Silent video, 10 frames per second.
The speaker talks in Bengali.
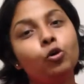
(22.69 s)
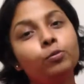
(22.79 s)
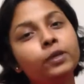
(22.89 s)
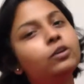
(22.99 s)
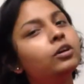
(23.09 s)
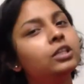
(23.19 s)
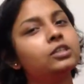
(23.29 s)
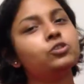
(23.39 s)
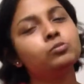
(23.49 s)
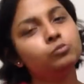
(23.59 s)

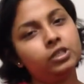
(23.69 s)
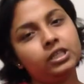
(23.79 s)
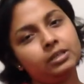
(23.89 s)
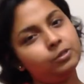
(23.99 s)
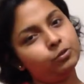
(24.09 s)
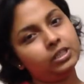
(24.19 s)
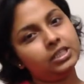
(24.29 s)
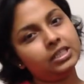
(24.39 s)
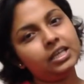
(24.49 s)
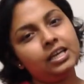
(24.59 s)
অভিজ্ঞতার সম্মুখীন আমি
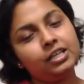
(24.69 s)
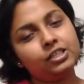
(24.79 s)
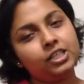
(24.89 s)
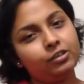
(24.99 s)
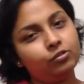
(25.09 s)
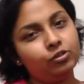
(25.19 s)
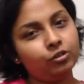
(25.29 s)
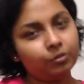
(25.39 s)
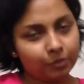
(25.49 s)
হয়েছি সেগুলো